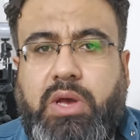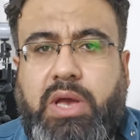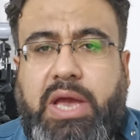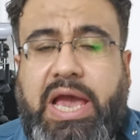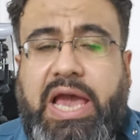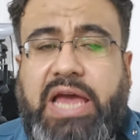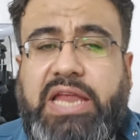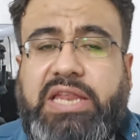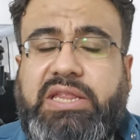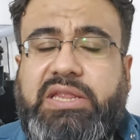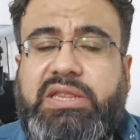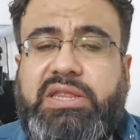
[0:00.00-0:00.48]

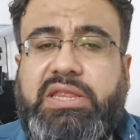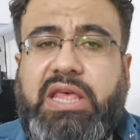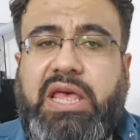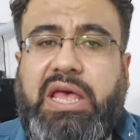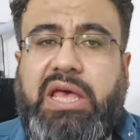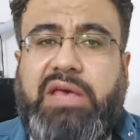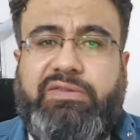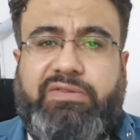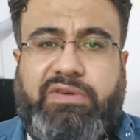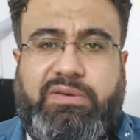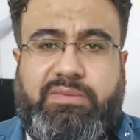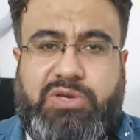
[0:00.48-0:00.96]

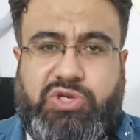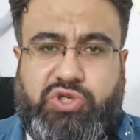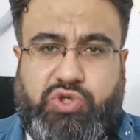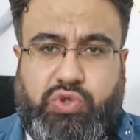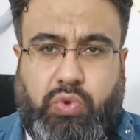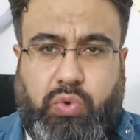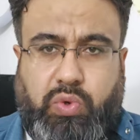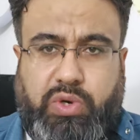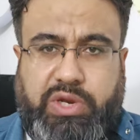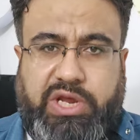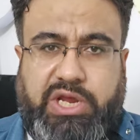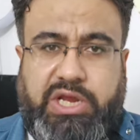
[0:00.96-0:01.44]
حتى في
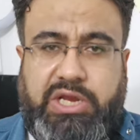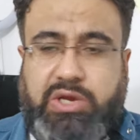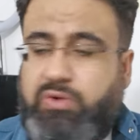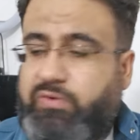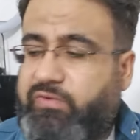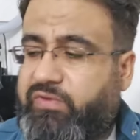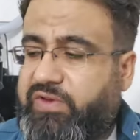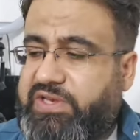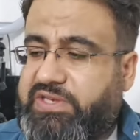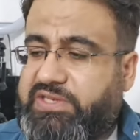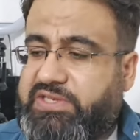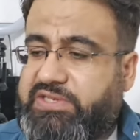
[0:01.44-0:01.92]
مسؤولين
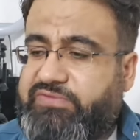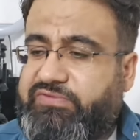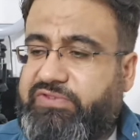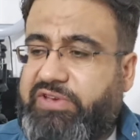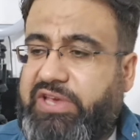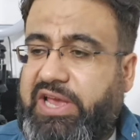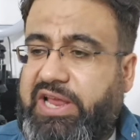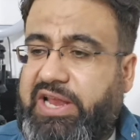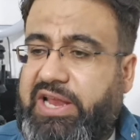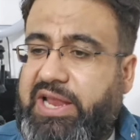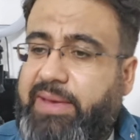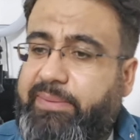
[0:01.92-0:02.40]
في
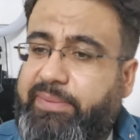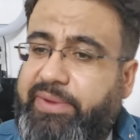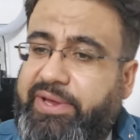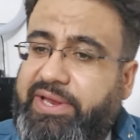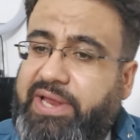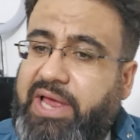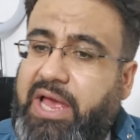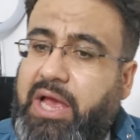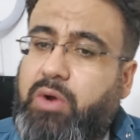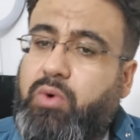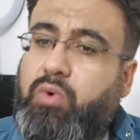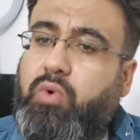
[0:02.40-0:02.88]
في
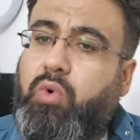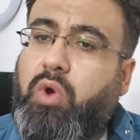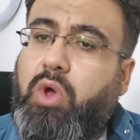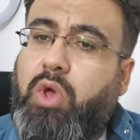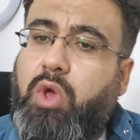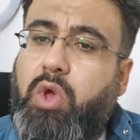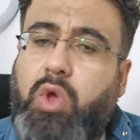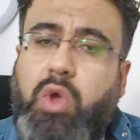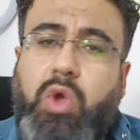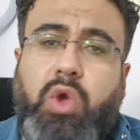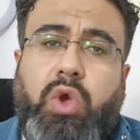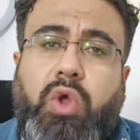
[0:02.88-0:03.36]
اعلاميين حكوا
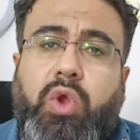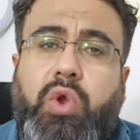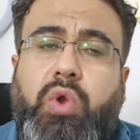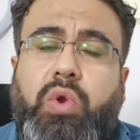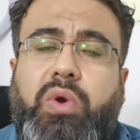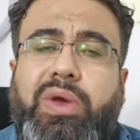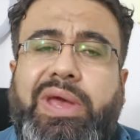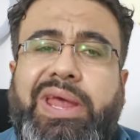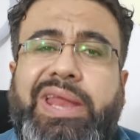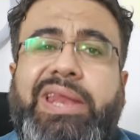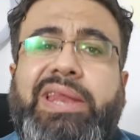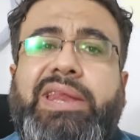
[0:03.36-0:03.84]

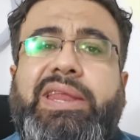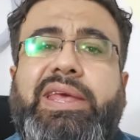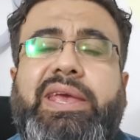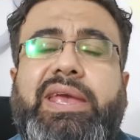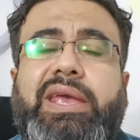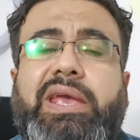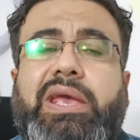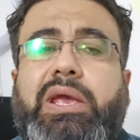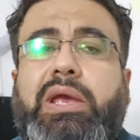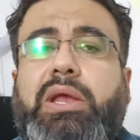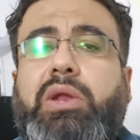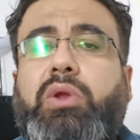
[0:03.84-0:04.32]
انه
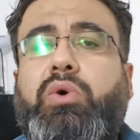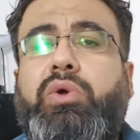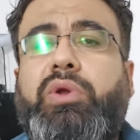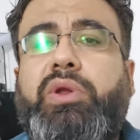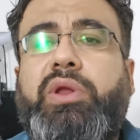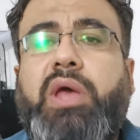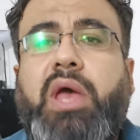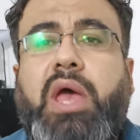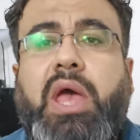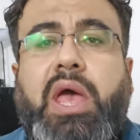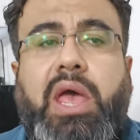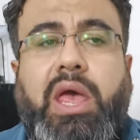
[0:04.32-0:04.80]
هن
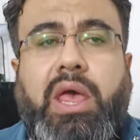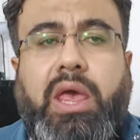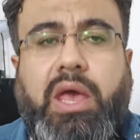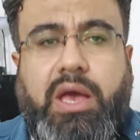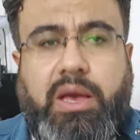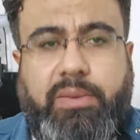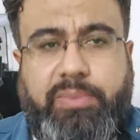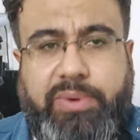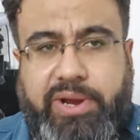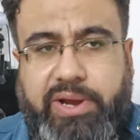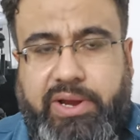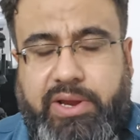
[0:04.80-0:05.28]
لهم
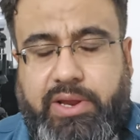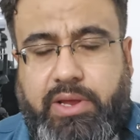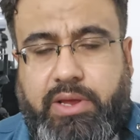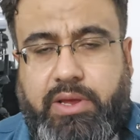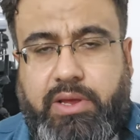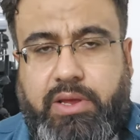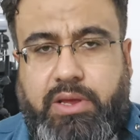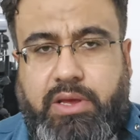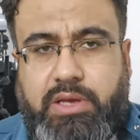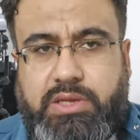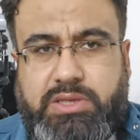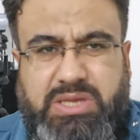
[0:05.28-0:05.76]
خبر
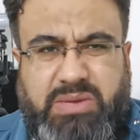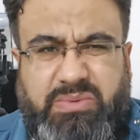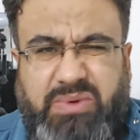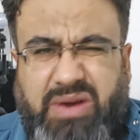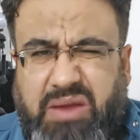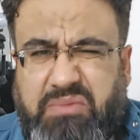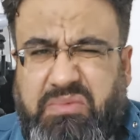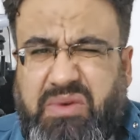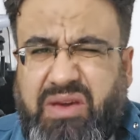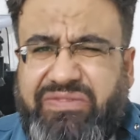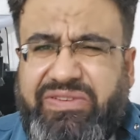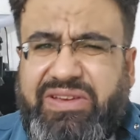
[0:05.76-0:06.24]

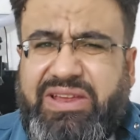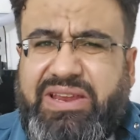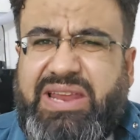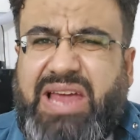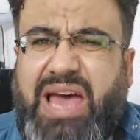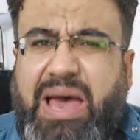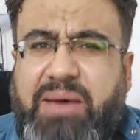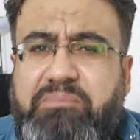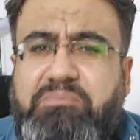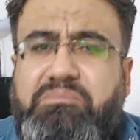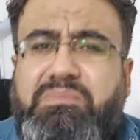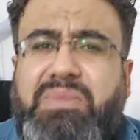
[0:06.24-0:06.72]
طبعا ما في
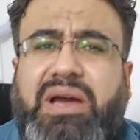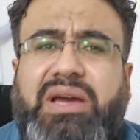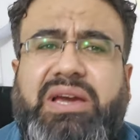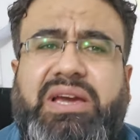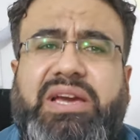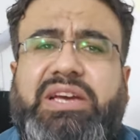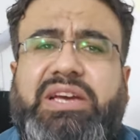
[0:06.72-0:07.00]
نعمق